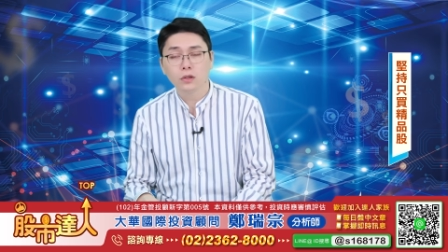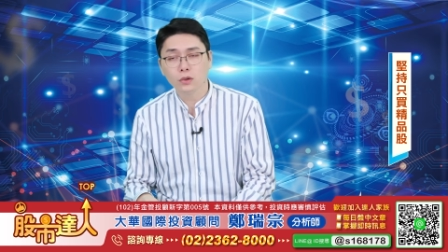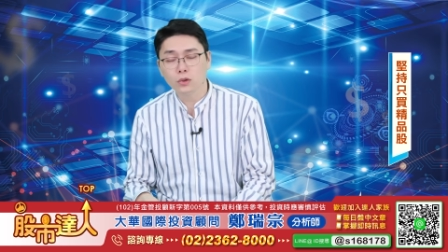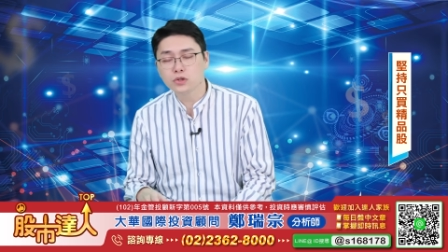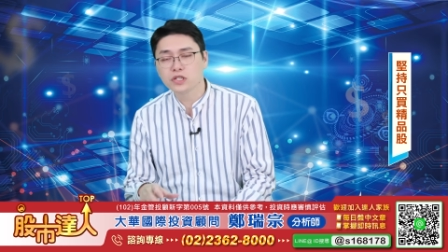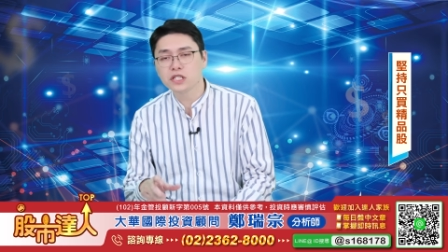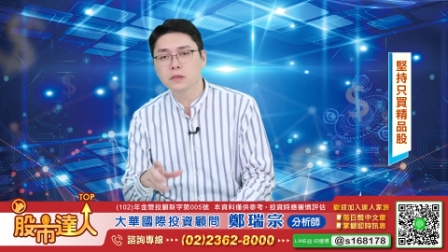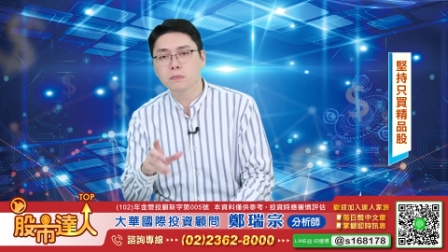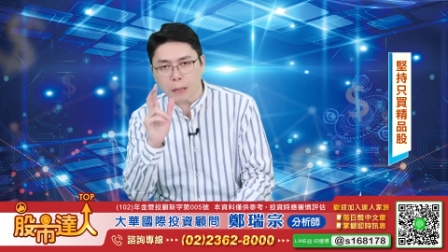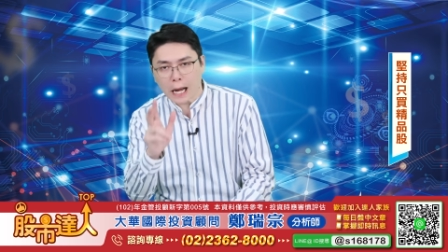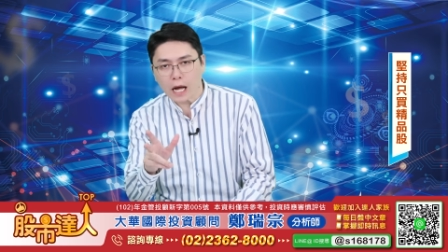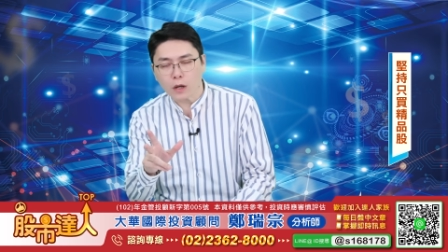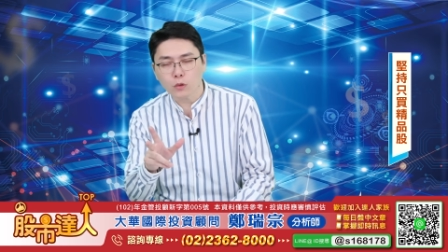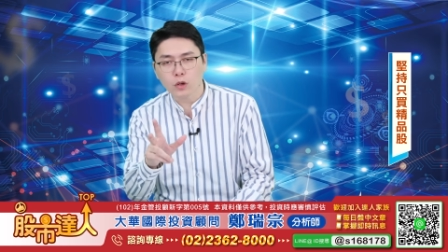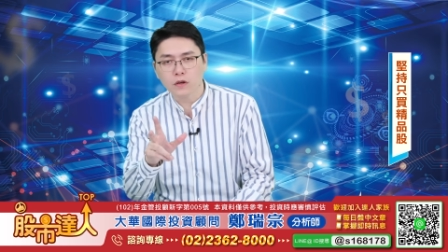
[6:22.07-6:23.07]
预期
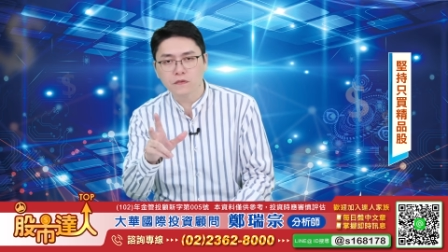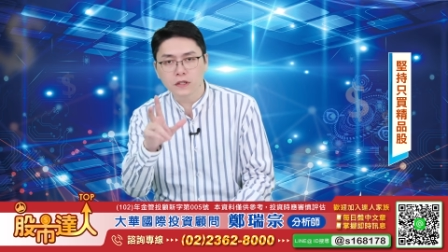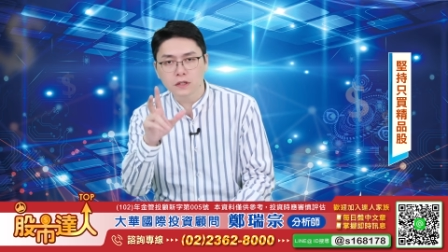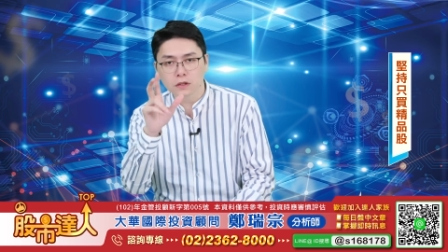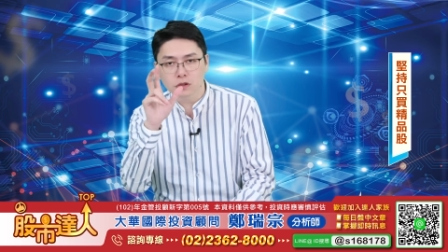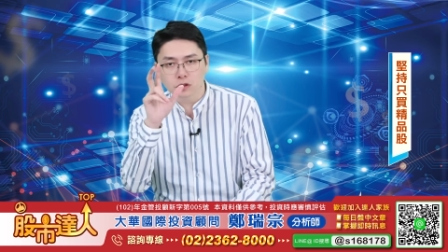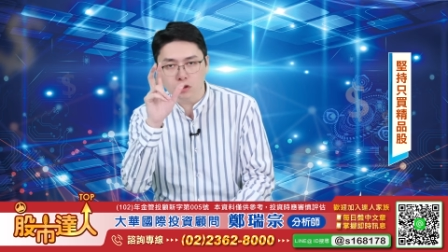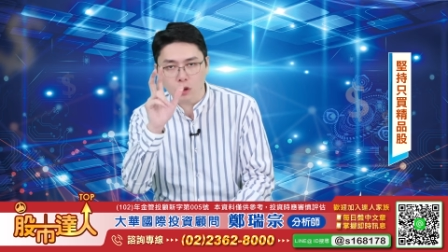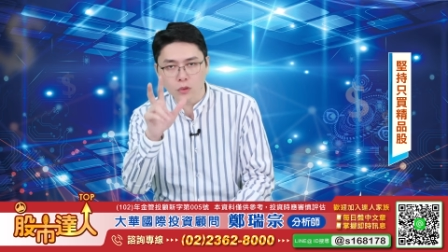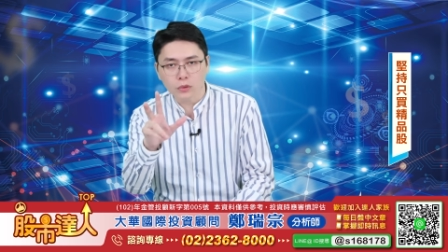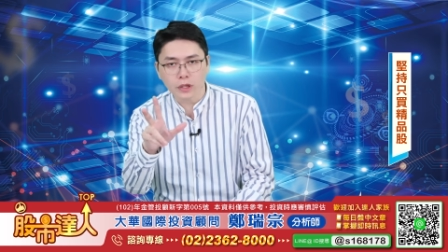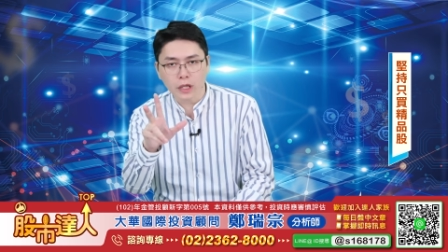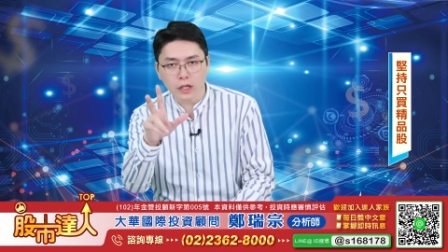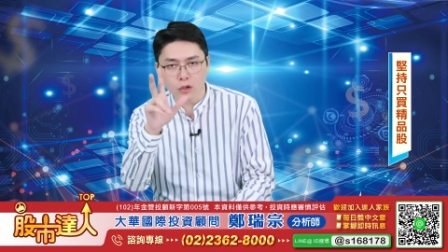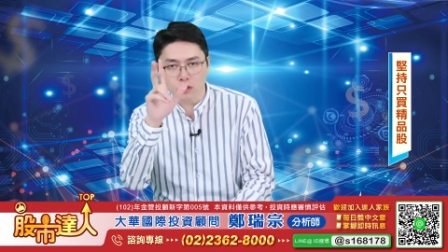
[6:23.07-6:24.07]
八月份
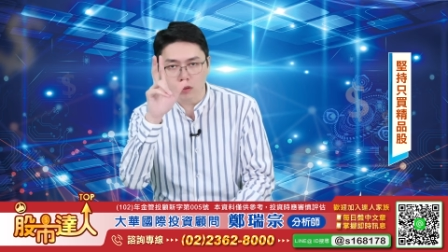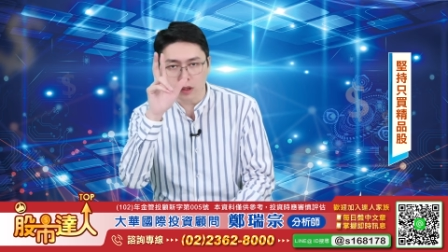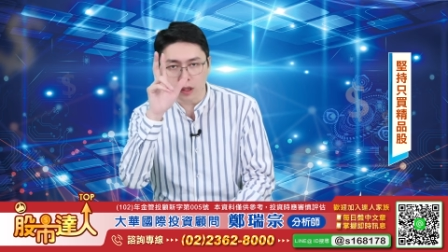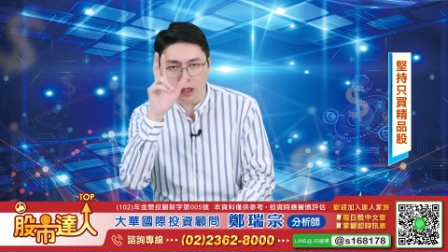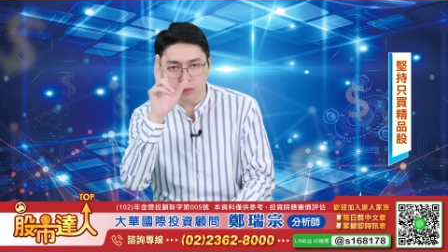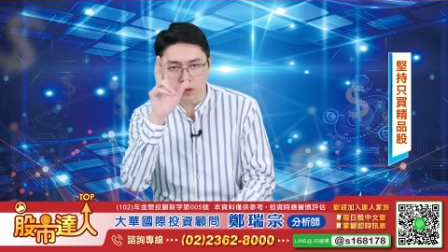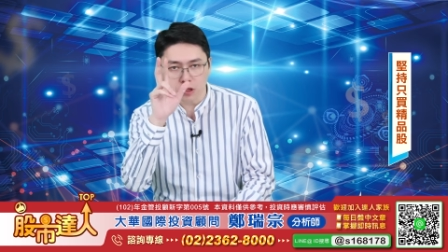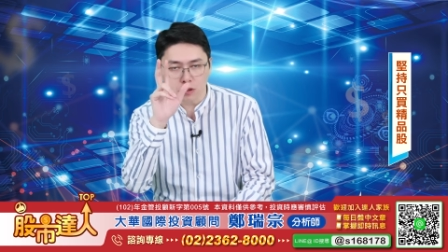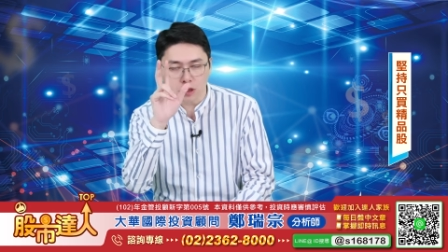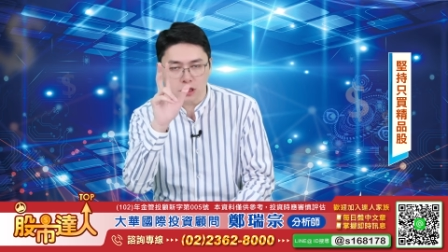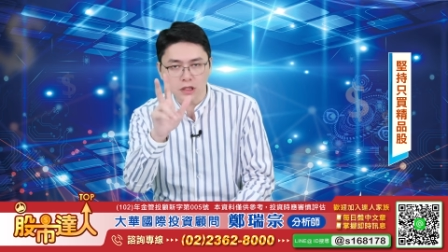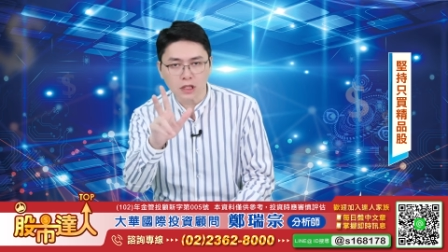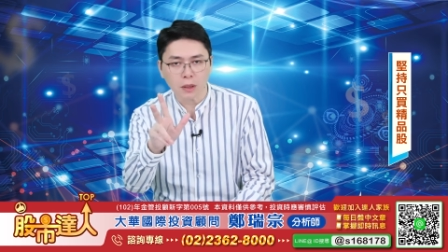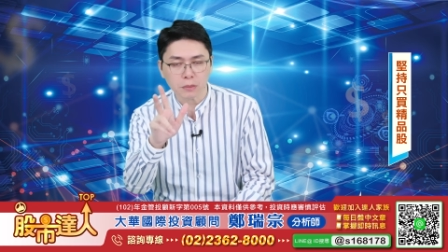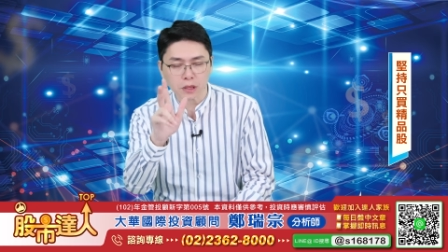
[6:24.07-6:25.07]
重电用的 M P U 的
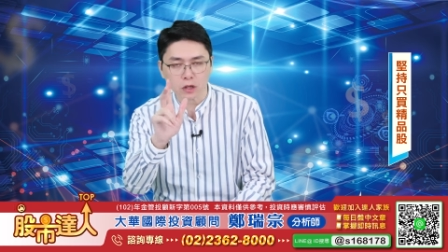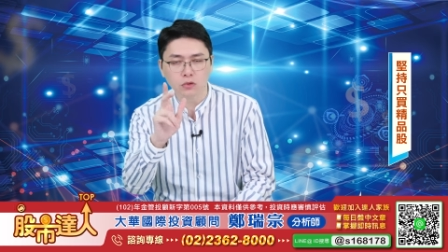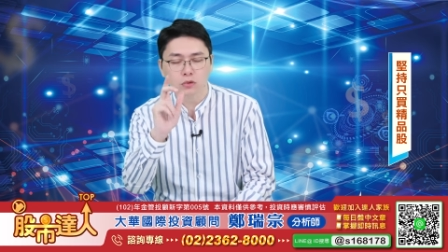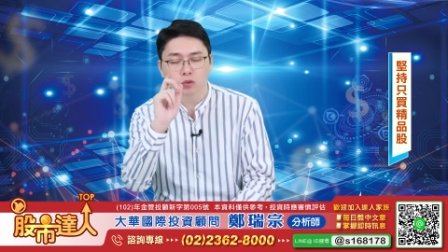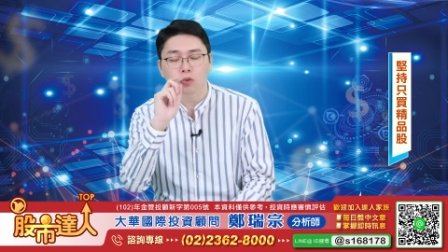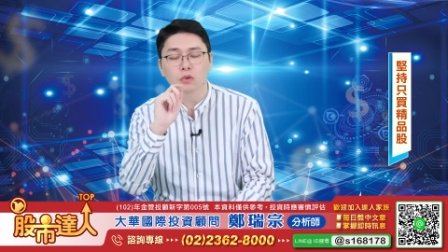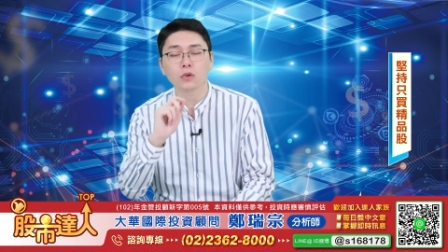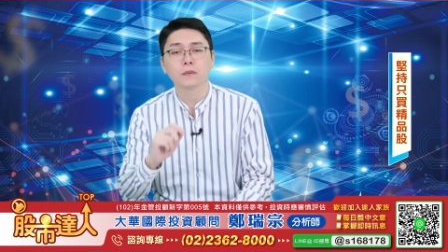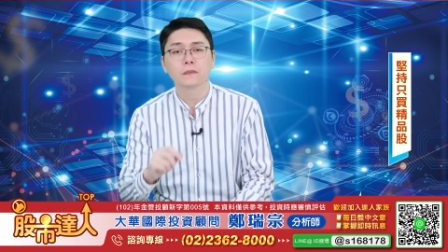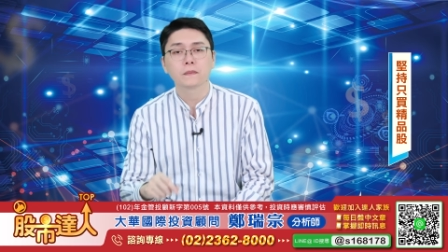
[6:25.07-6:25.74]
新产品要出货，